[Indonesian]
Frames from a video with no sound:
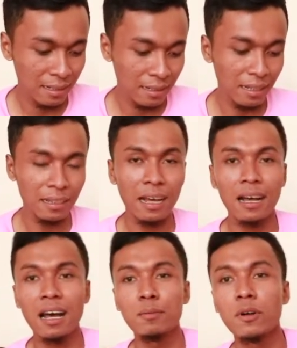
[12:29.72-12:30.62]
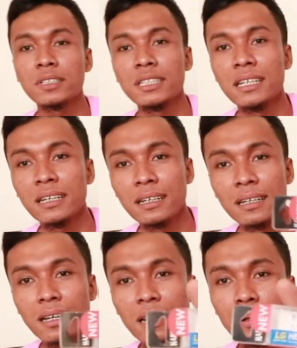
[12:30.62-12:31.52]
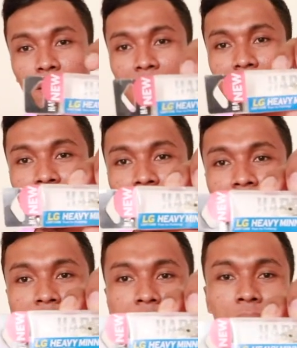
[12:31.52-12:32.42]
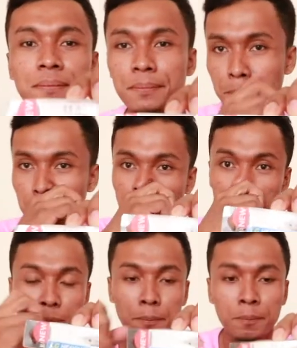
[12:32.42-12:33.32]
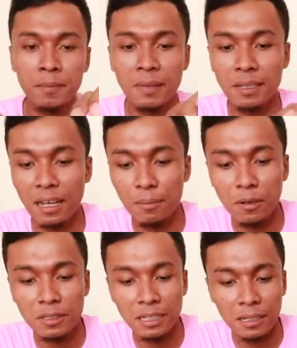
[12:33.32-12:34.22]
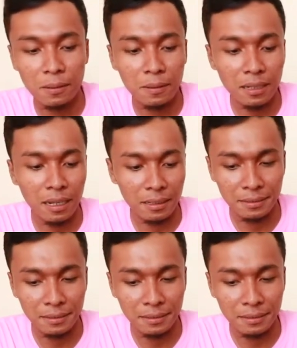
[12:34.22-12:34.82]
kita unboxing lurnya aja guys kita unboxing lurnya